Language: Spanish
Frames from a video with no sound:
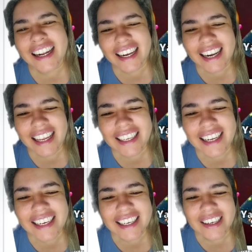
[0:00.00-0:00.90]

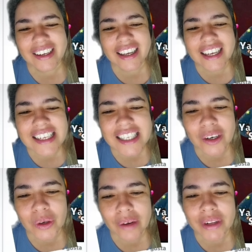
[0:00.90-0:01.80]
Nayeli,
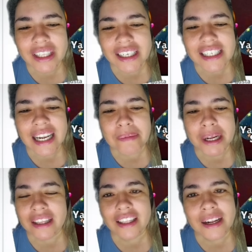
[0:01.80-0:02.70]
Seguramente eres la
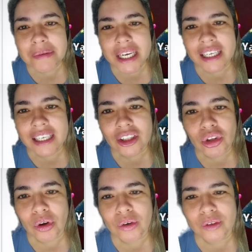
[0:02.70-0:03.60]
amante del
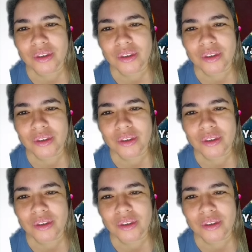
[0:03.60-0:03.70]
viejito.